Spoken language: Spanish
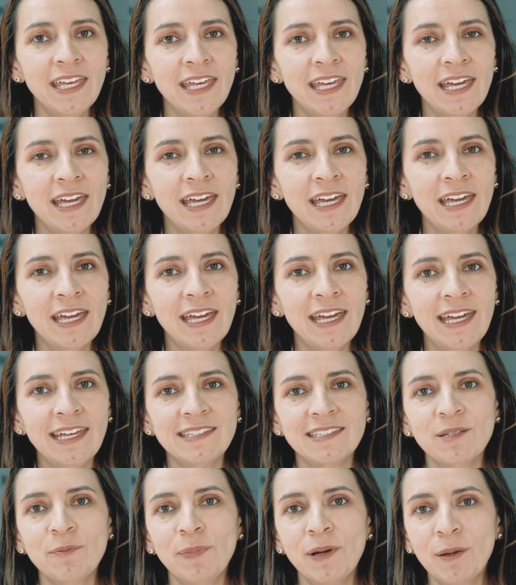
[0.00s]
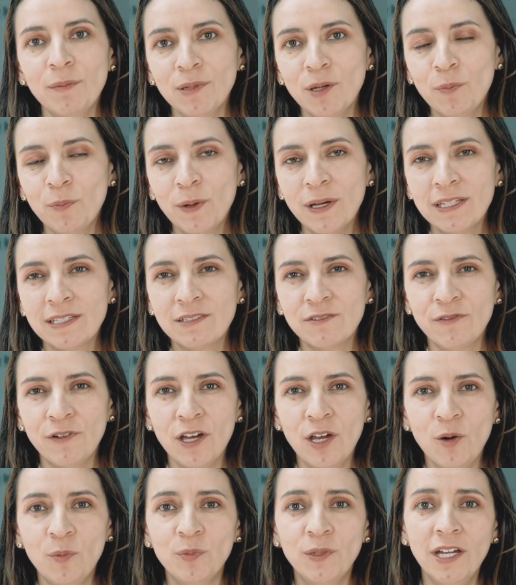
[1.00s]
Eh, este premio pues,
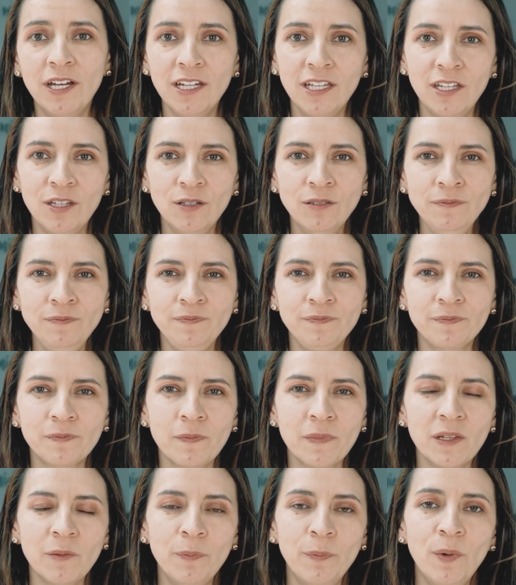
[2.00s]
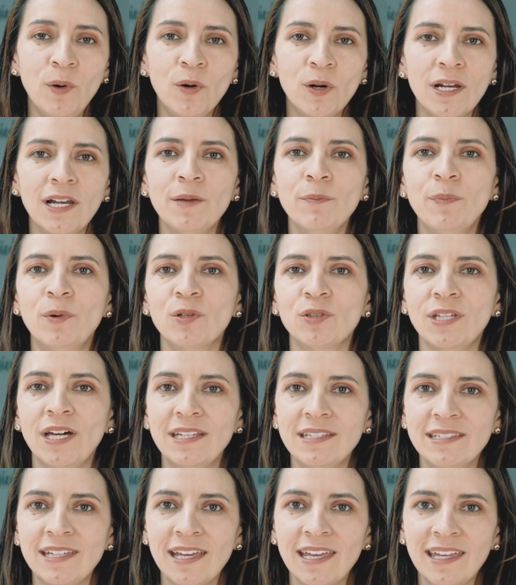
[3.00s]
fue obtenido por la
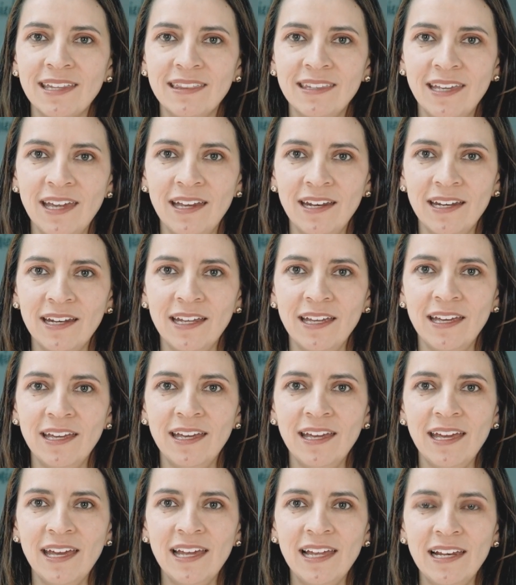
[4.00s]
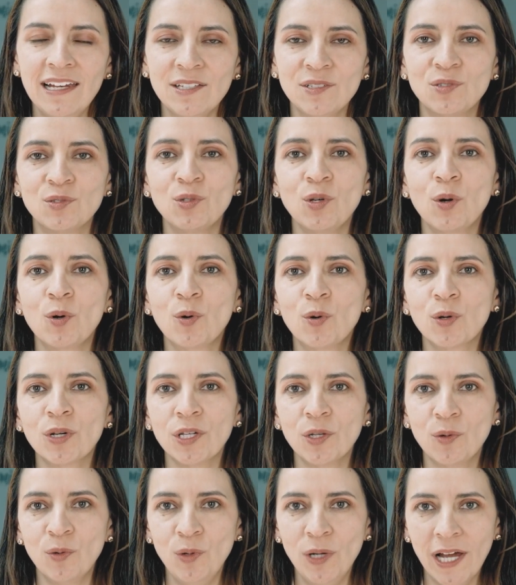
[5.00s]
importancia que tiene el estudio
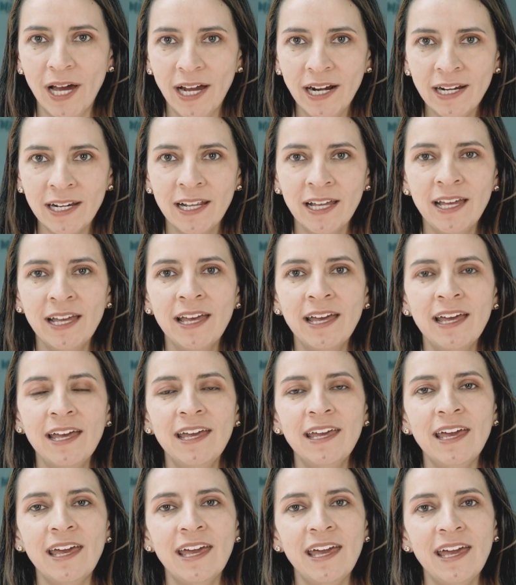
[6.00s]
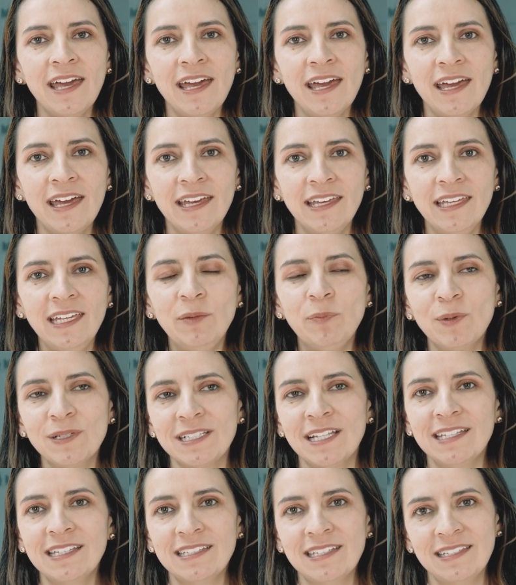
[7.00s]
curricular y pues
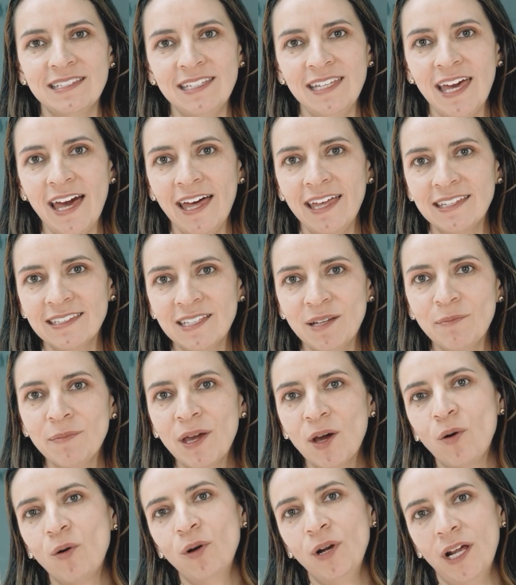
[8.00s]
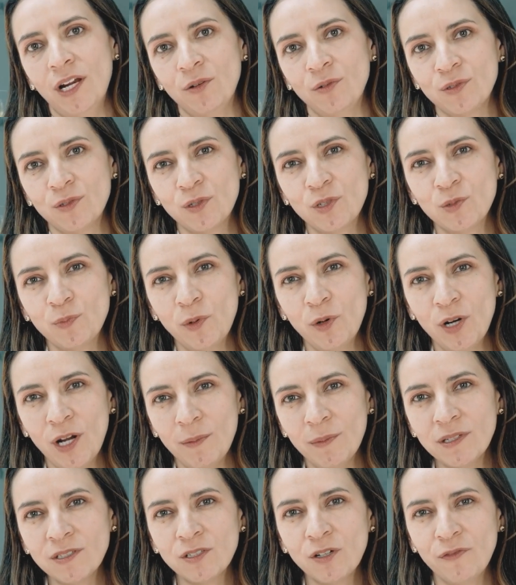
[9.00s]
la necesidad de mejorar nuestros
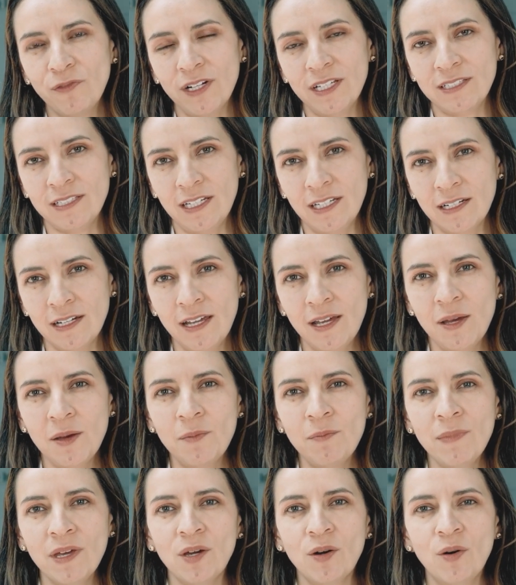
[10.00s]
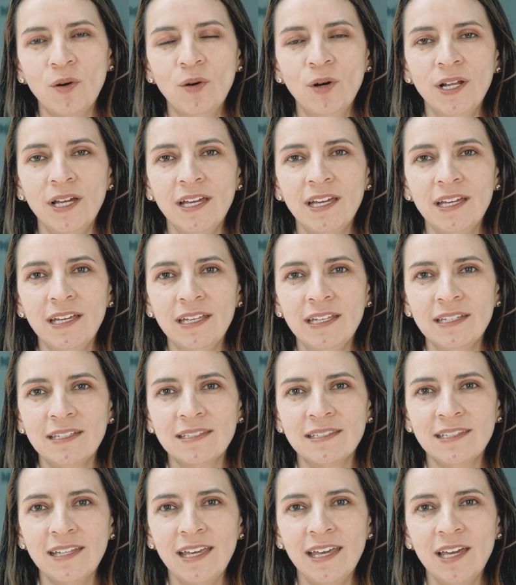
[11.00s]
programas y ofrecer
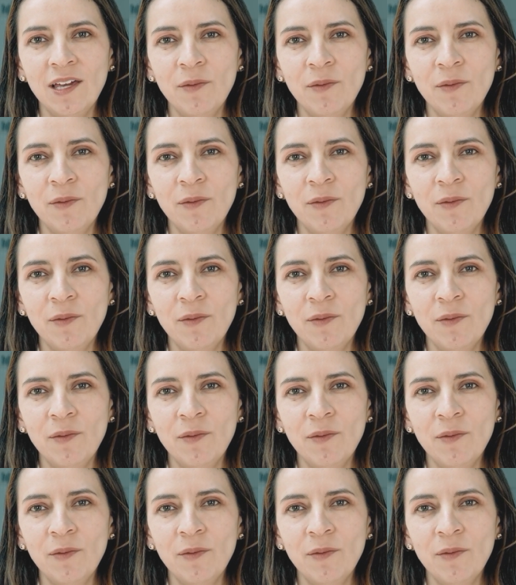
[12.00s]
mejores